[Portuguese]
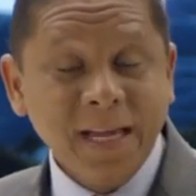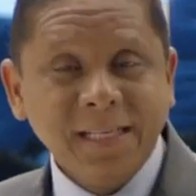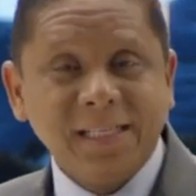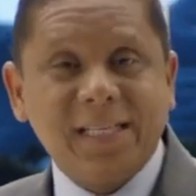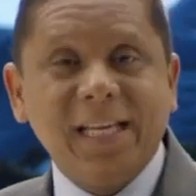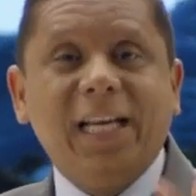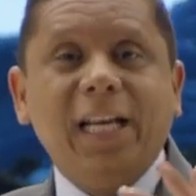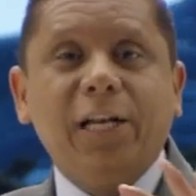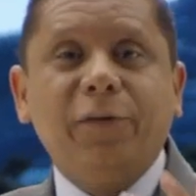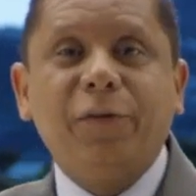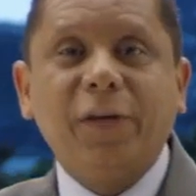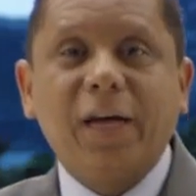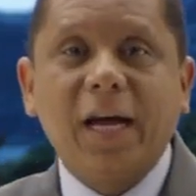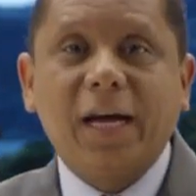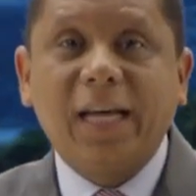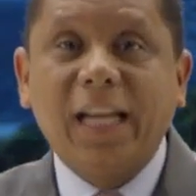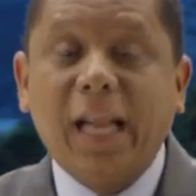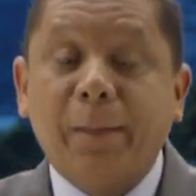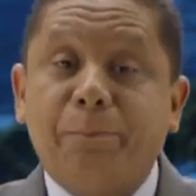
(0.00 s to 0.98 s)
Significa
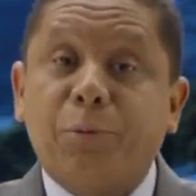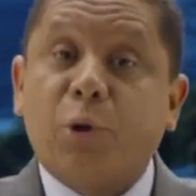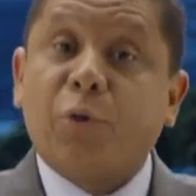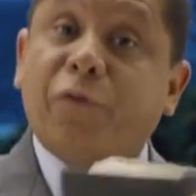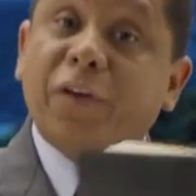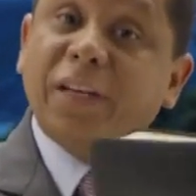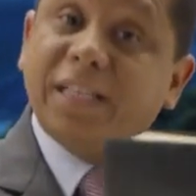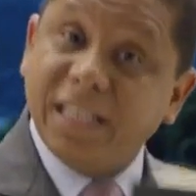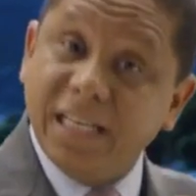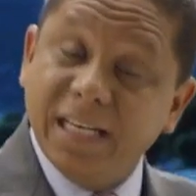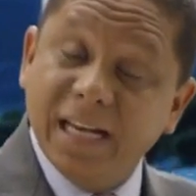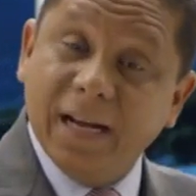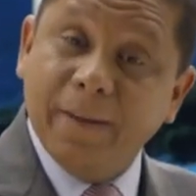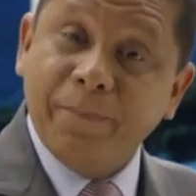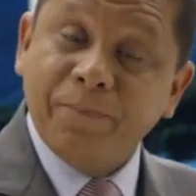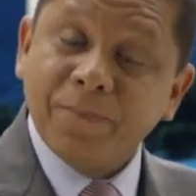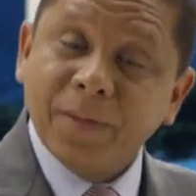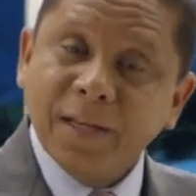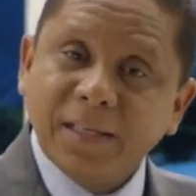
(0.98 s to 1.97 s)
que a profecia